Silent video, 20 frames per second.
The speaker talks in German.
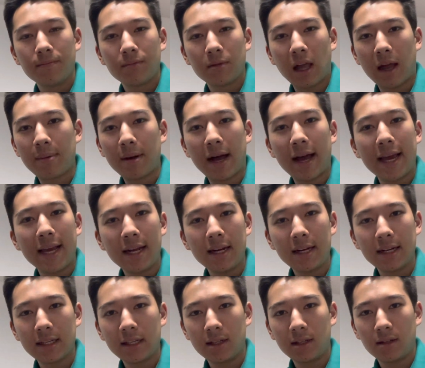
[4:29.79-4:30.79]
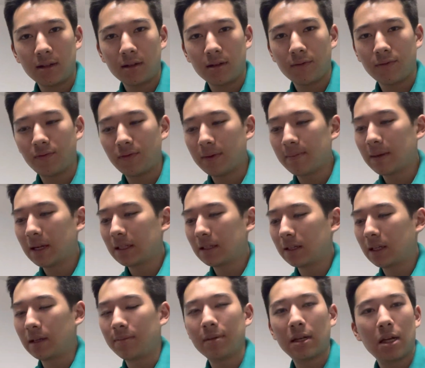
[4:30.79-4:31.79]
Aber eigentlich, wenn man
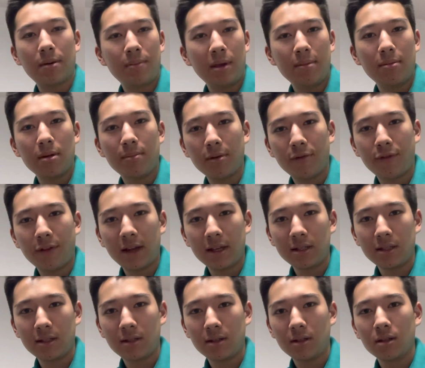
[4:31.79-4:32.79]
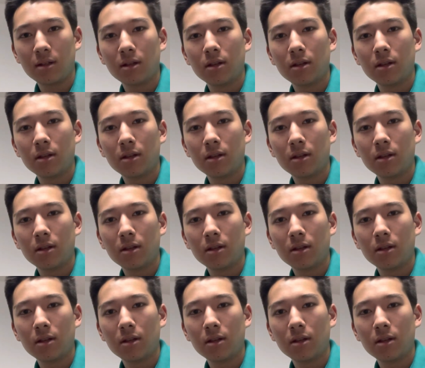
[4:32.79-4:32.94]
sich mit der Bibel befasst